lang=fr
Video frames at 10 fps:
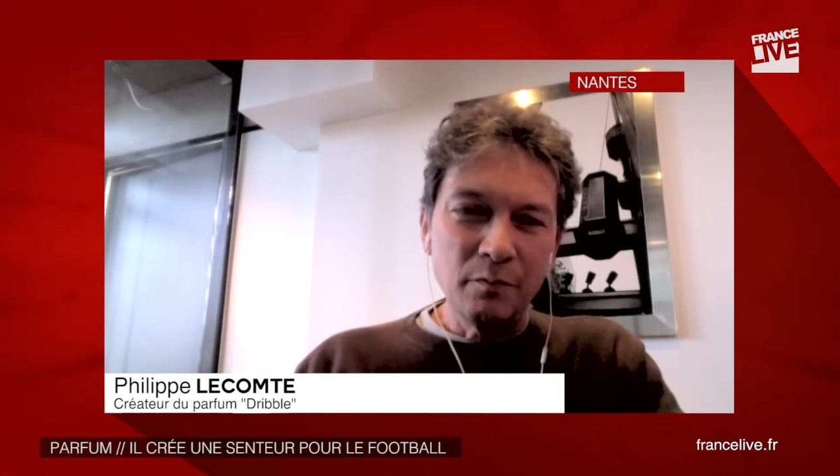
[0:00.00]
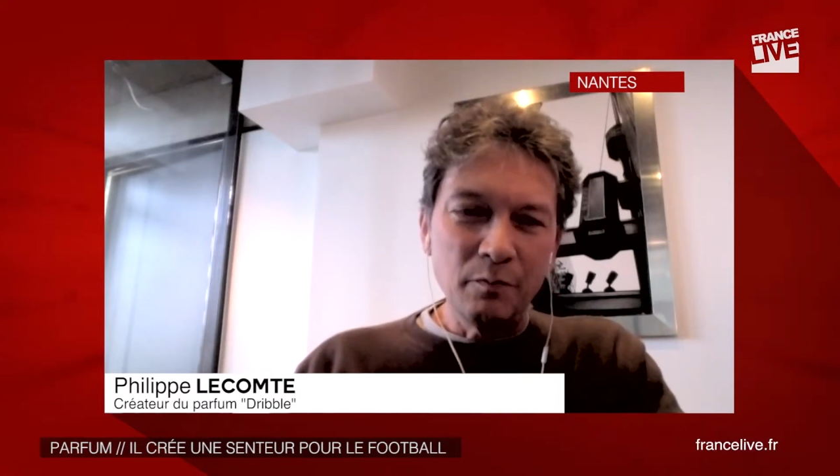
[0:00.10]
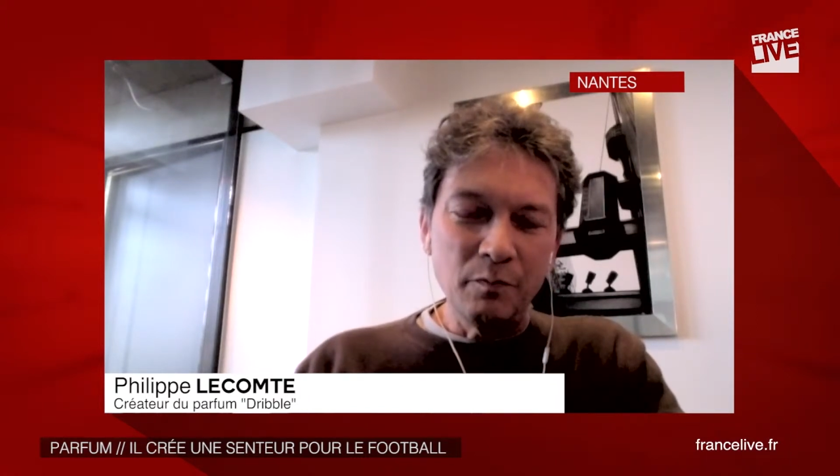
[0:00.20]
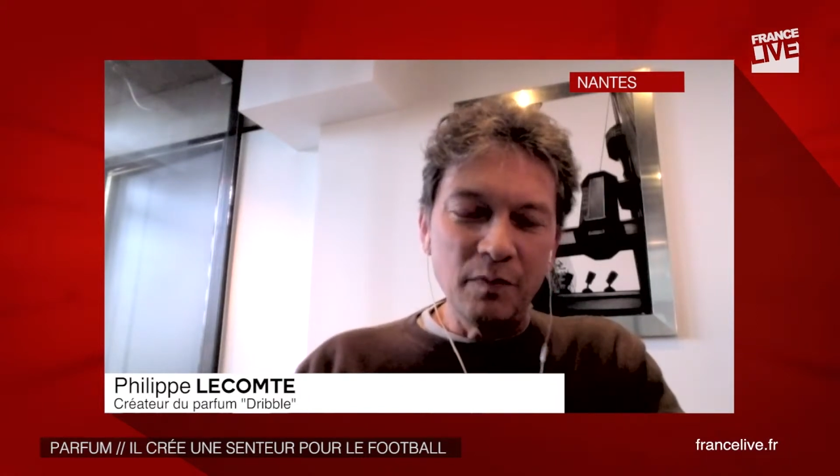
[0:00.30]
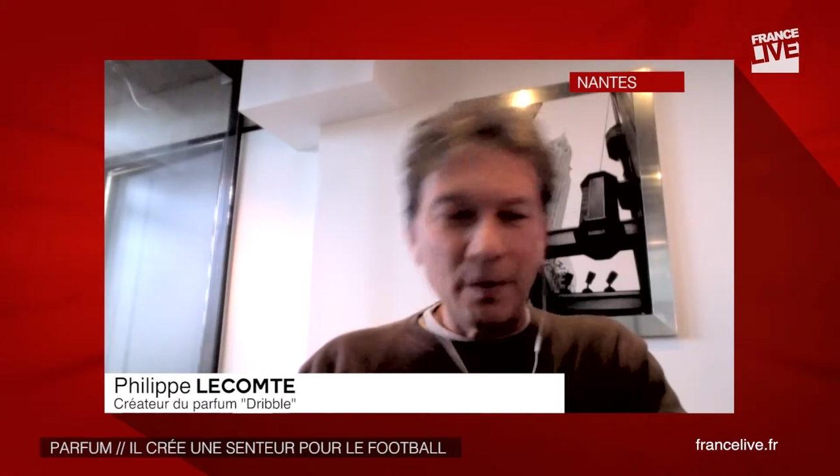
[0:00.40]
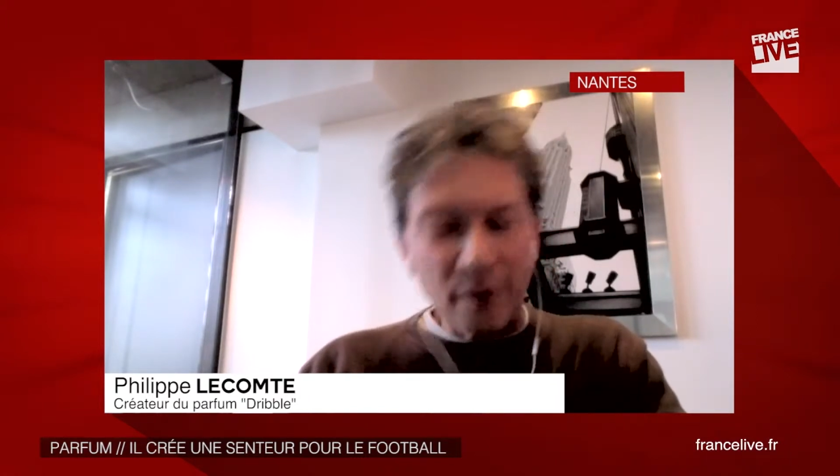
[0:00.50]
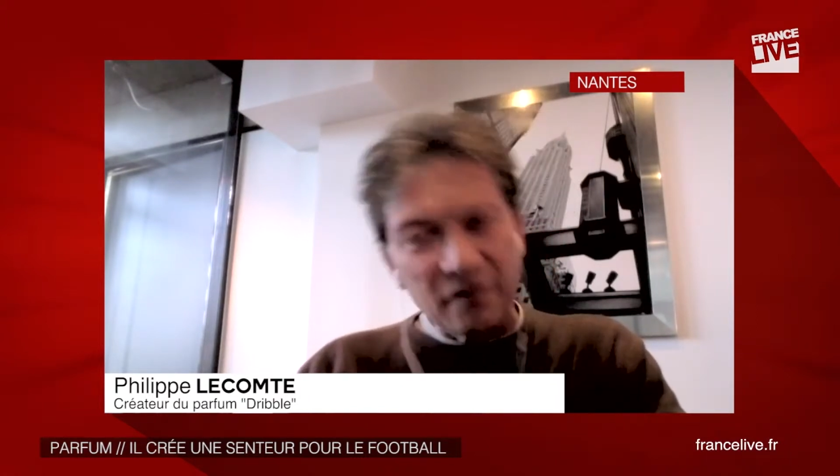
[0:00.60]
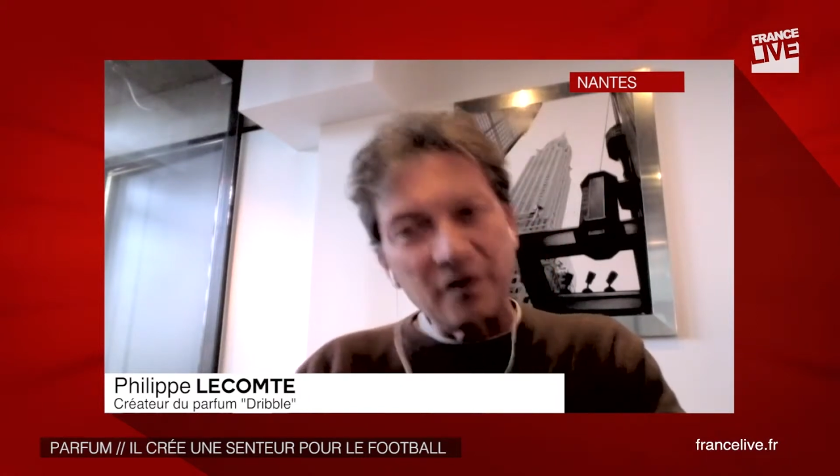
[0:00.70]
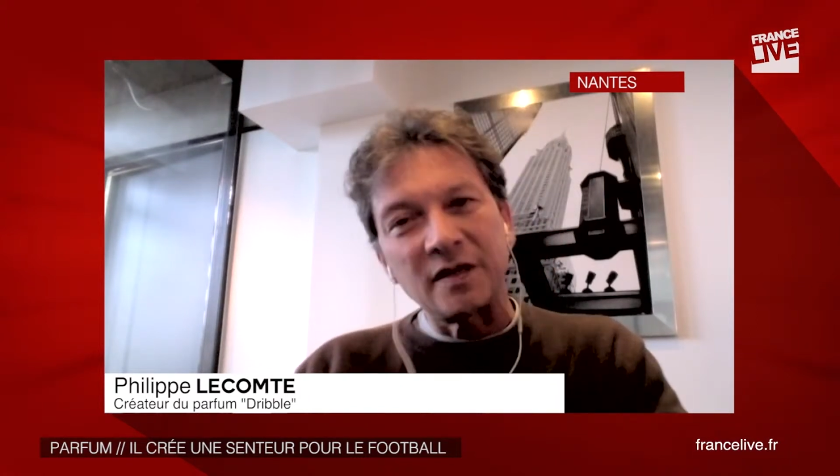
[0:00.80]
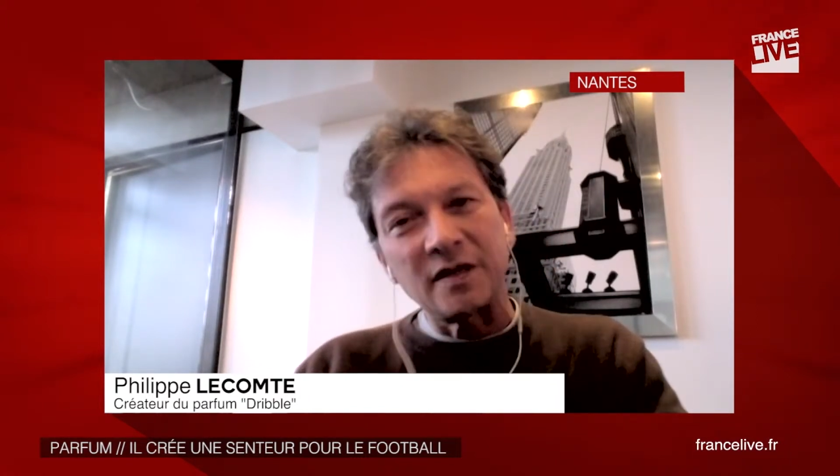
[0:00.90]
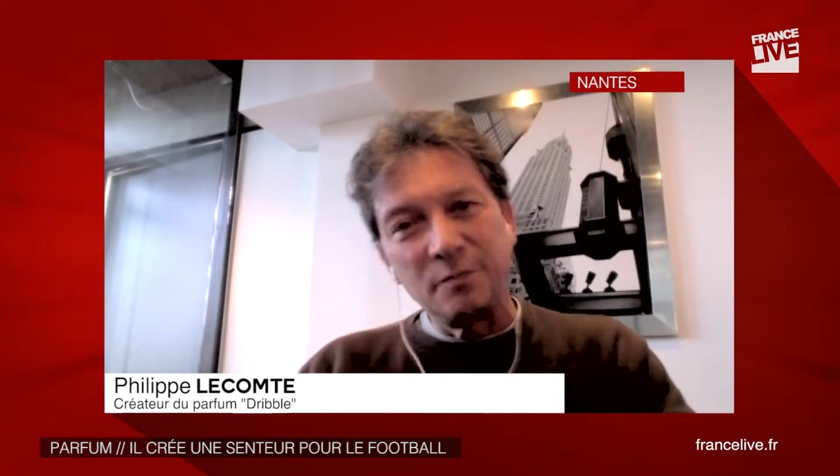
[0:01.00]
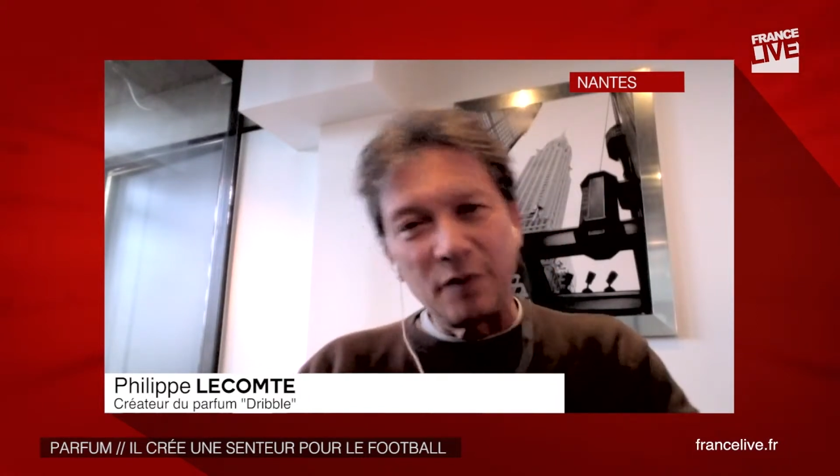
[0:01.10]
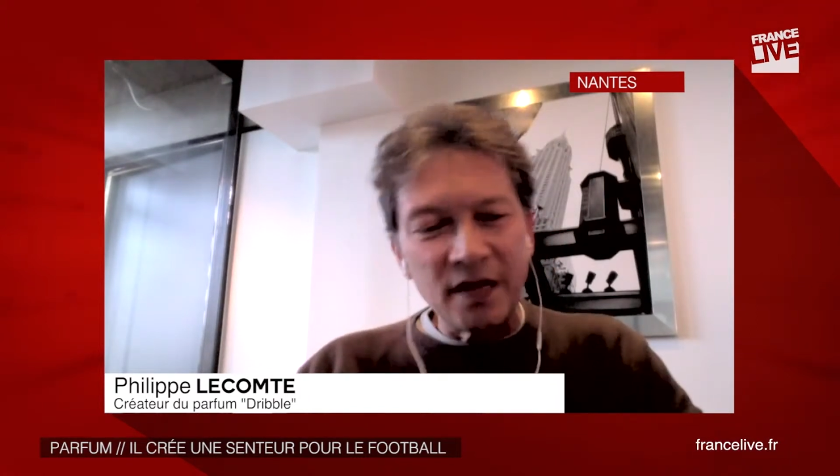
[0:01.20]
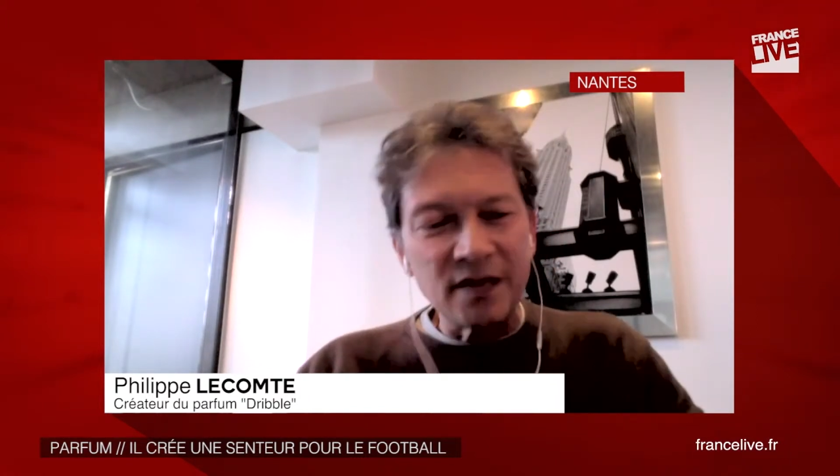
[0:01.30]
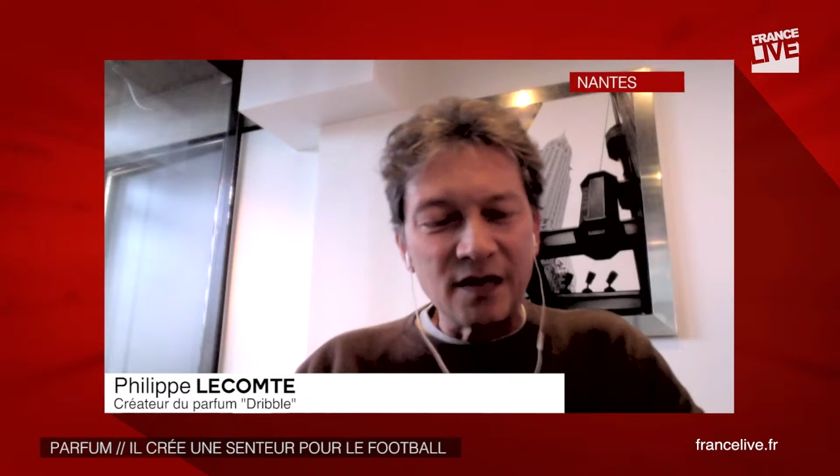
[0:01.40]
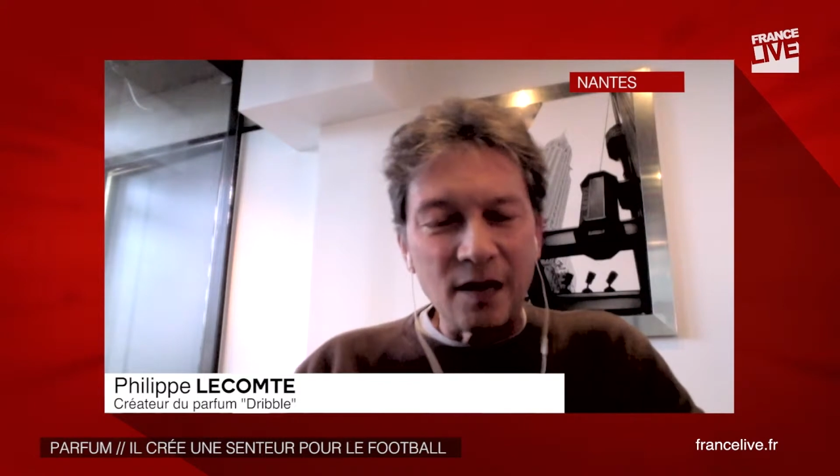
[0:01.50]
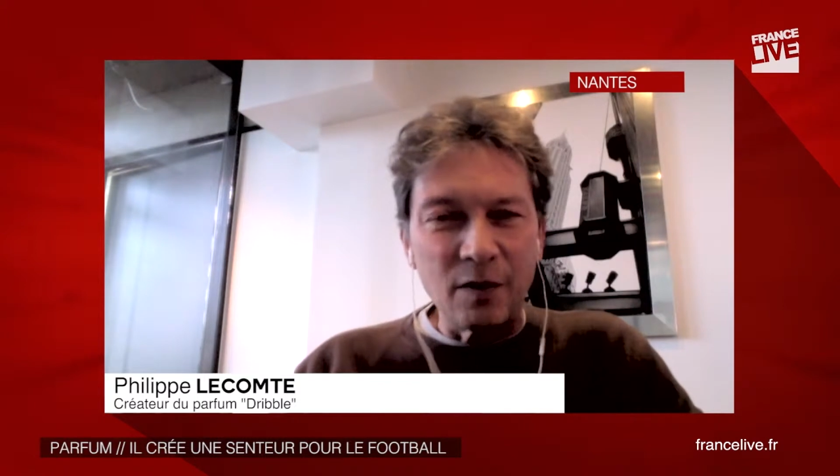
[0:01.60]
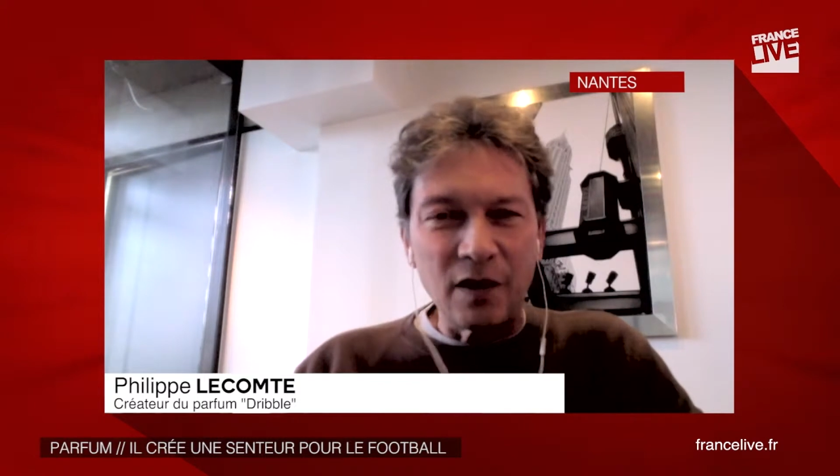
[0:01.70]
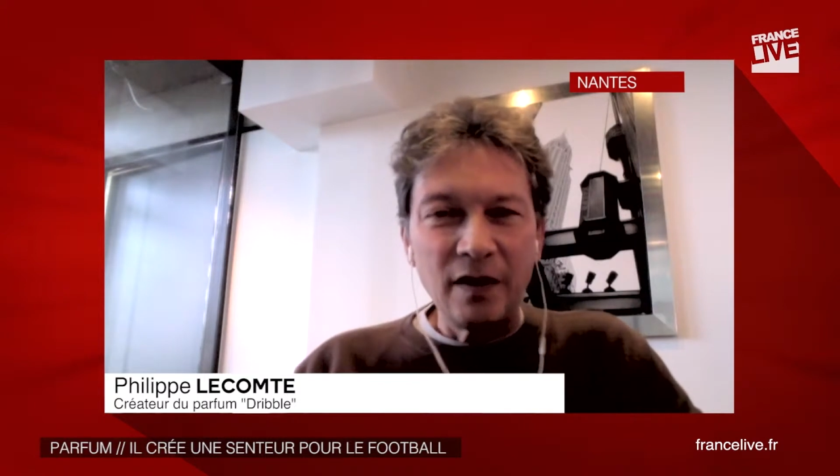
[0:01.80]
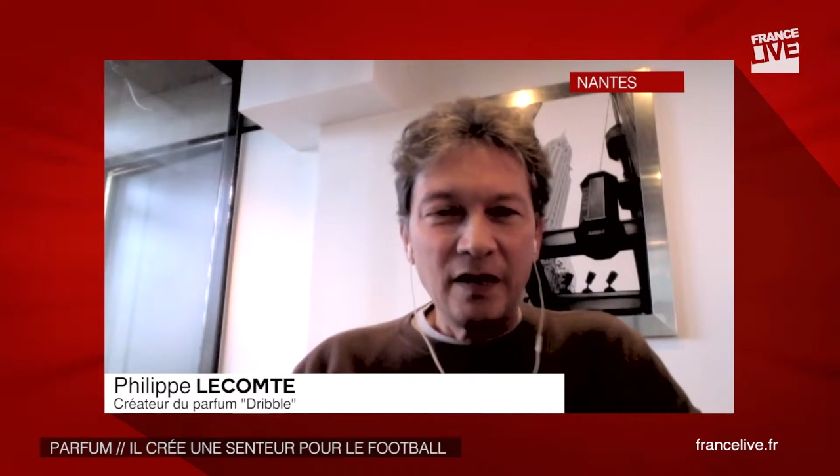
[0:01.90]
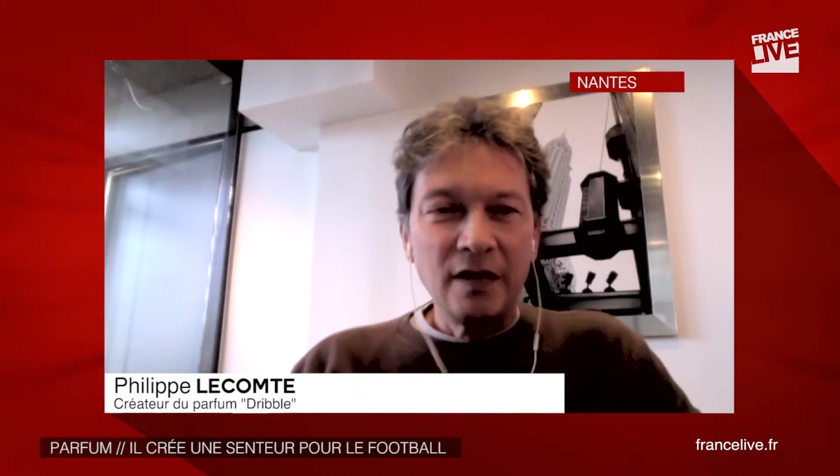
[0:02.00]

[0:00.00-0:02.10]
mais un parfum qui plaise là-bas,